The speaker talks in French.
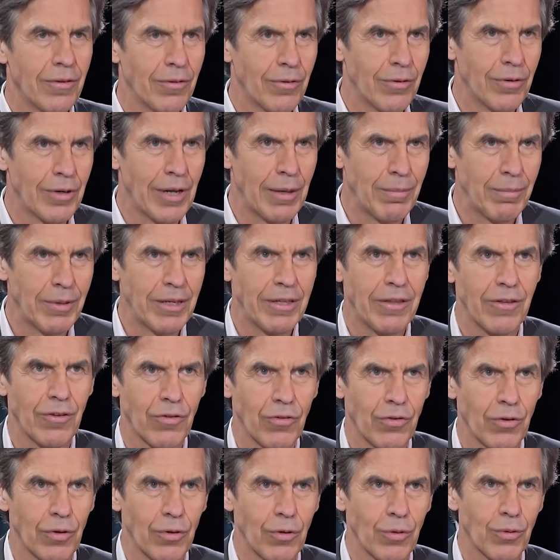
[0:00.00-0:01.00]
de la mettre
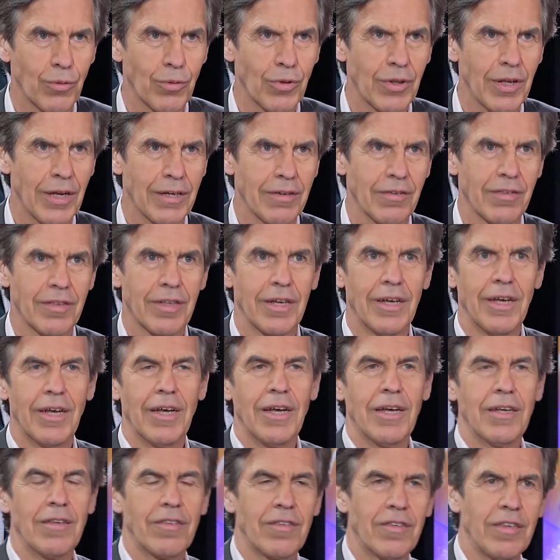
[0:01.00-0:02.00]
dans un contexte.
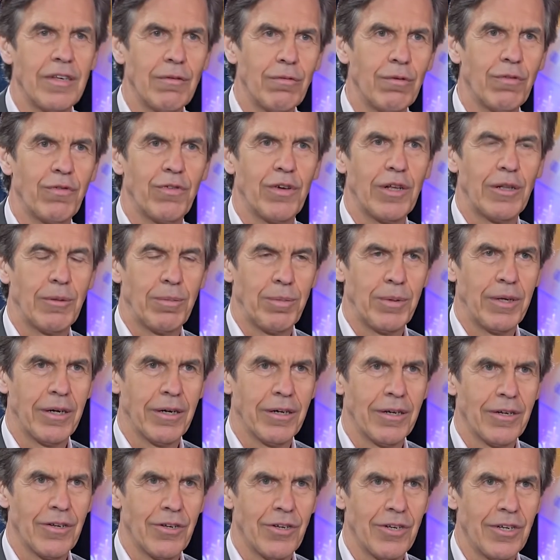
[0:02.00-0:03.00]
Si vous faites
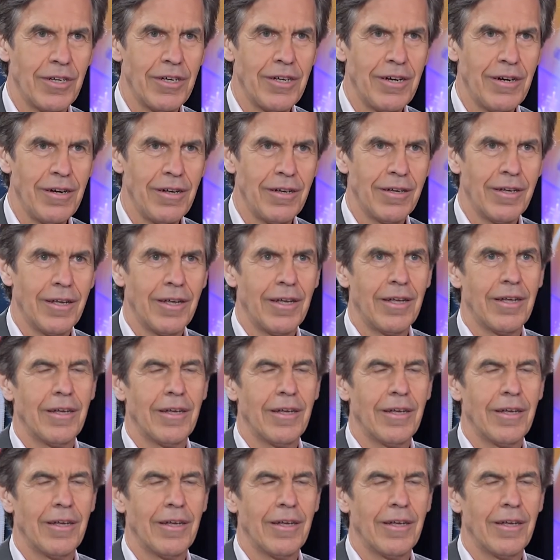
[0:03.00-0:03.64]
Pierre et Gilles,